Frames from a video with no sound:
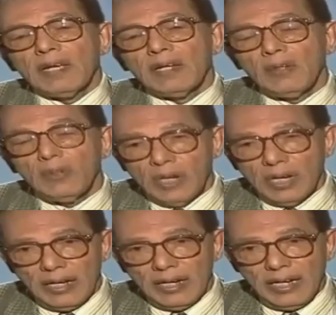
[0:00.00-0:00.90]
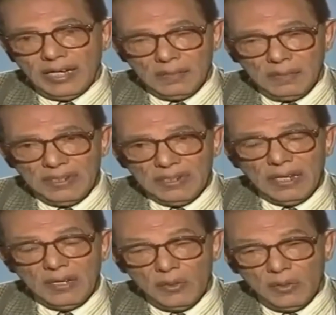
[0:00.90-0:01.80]
اللغه
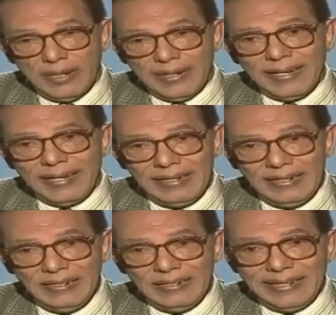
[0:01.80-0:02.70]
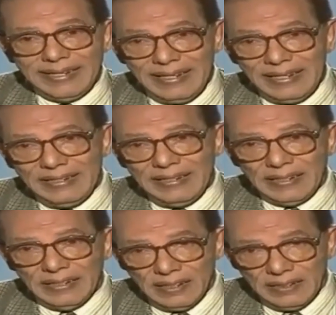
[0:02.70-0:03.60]
العربيه لغه غنيه
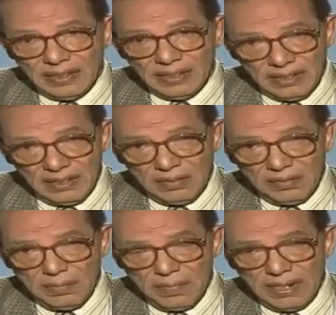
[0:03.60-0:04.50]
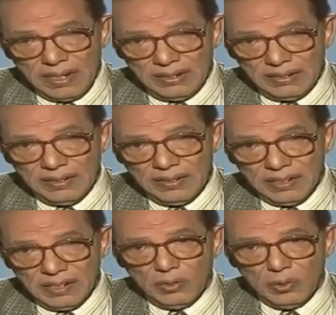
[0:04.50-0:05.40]
جدا جدا جدا من ناحيه
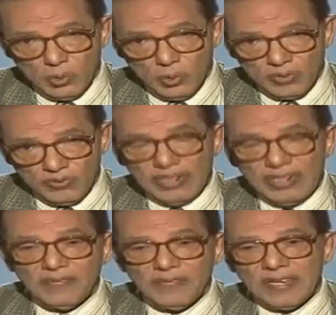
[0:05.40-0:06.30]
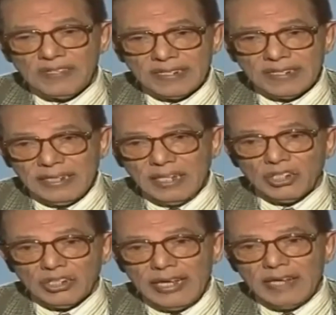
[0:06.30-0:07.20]
الجذور فهي فيها
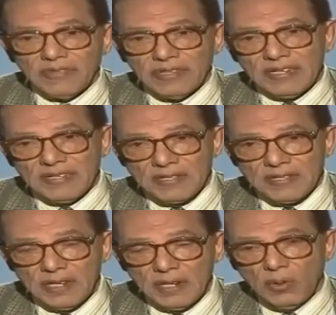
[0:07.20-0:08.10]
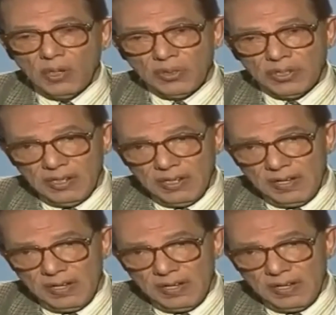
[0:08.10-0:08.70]
16 ألف جذر لغوي